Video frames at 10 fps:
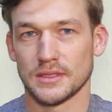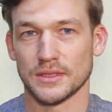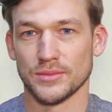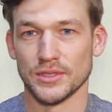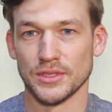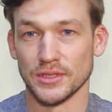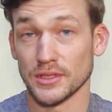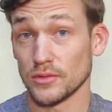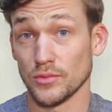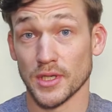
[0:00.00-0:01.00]

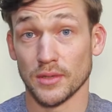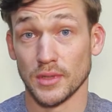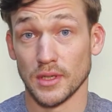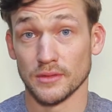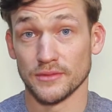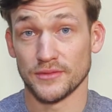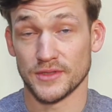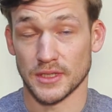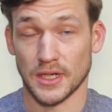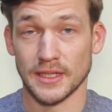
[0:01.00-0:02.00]
комедийных у меня были в
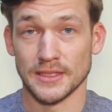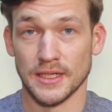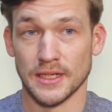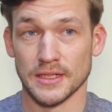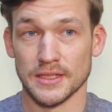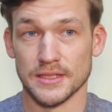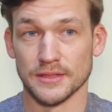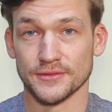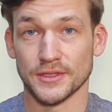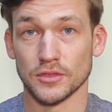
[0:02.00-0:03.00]
театральной деятельности,
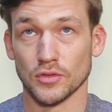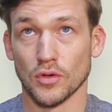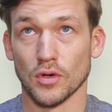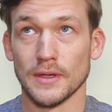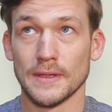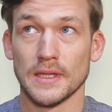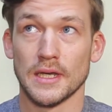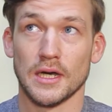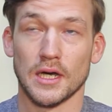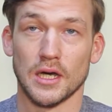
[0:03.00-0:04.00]
в кино
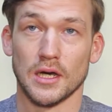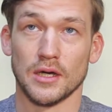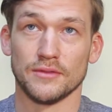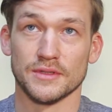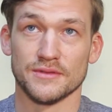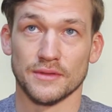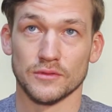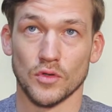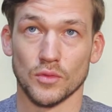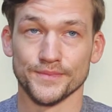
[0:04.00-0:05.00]
а, в
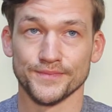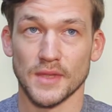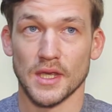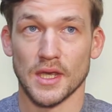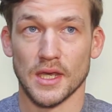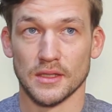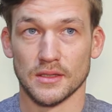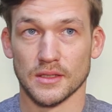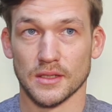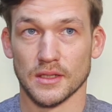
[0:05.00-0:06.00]
основном
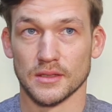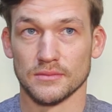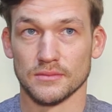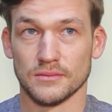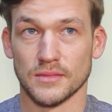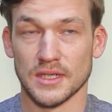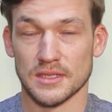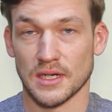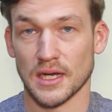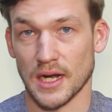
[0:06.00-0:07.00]
это
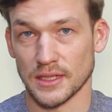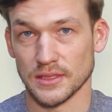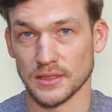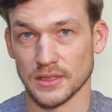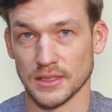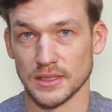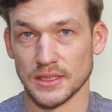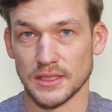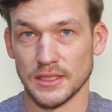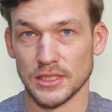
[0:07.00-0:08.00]
острохарактерные
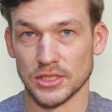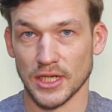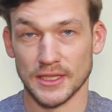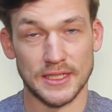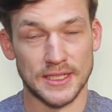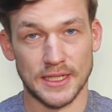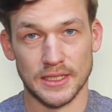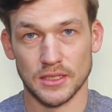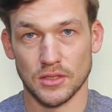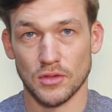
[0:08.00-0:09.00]
или же
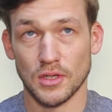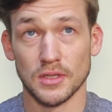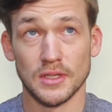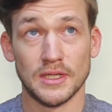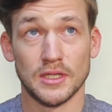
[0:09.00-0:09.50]
отрицательные роли,